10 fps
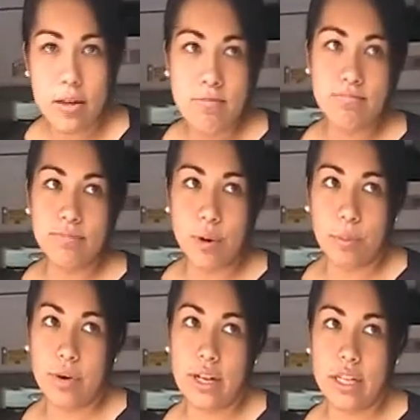Mm, por
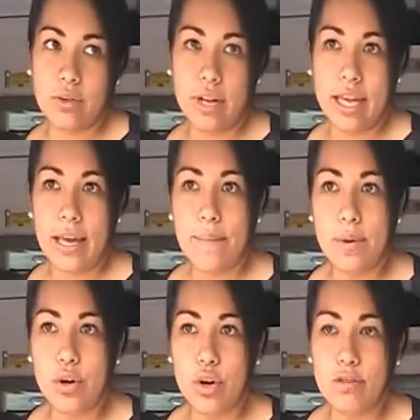ponerte un
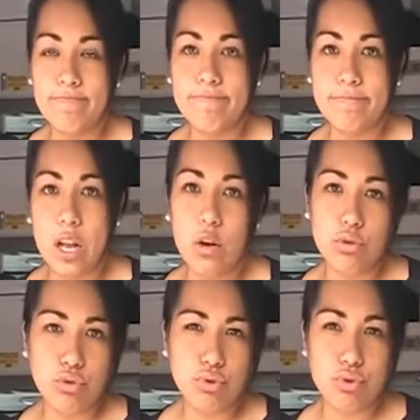ejemplo, mm,
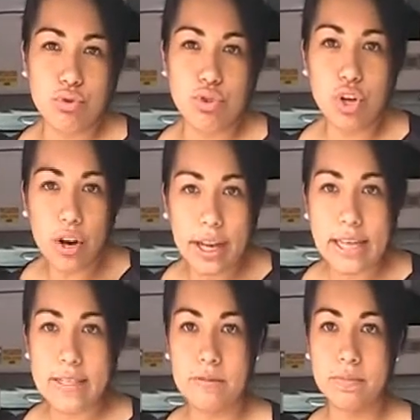los
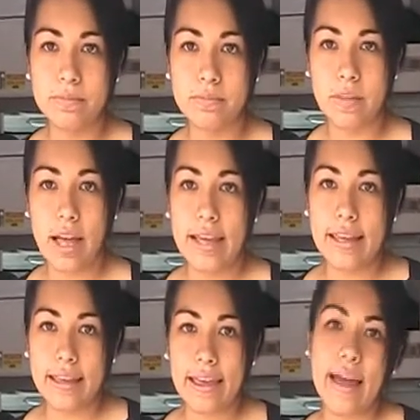choques hay
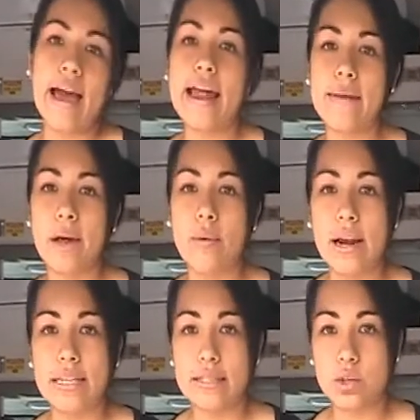que llegar, evaluar
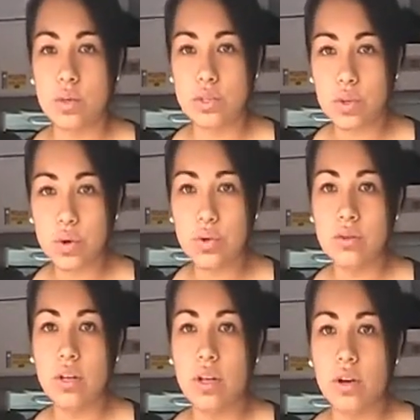la situación,
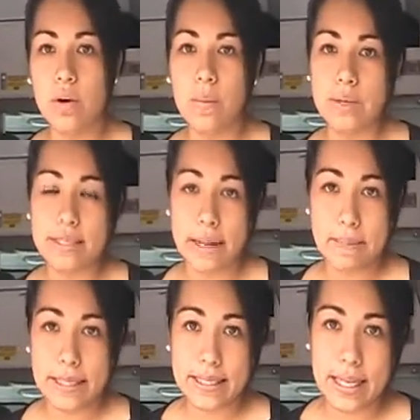cómo está el
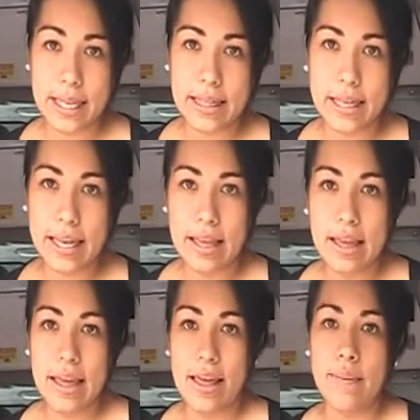paciente,
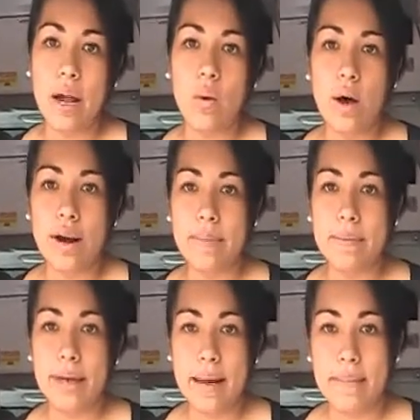evaluar
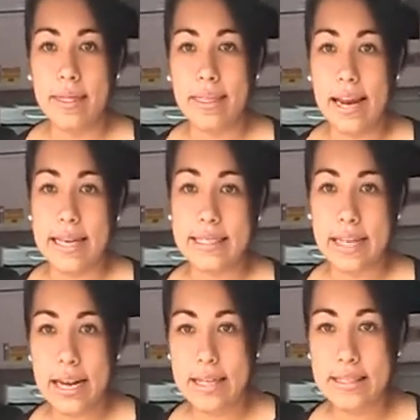primeramente la
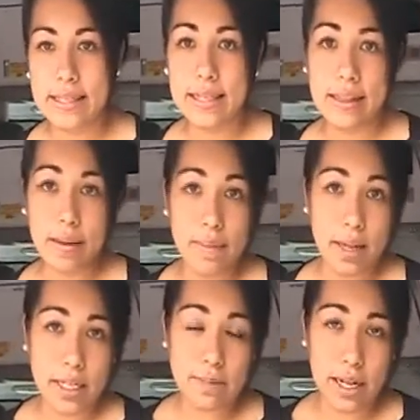escena, si es que
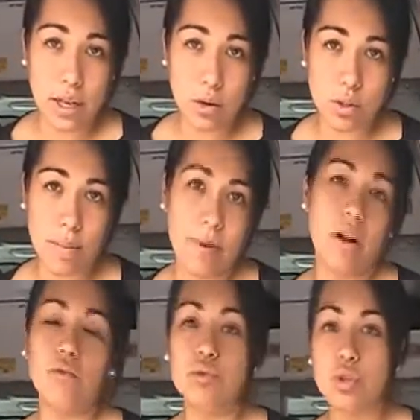también es peligrosa
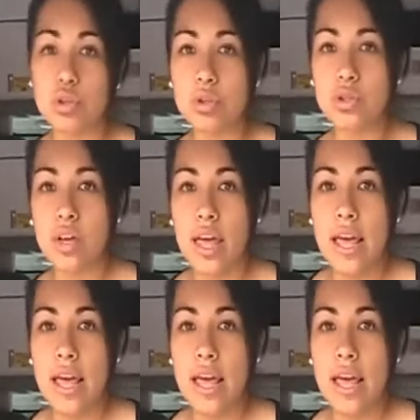para nosotros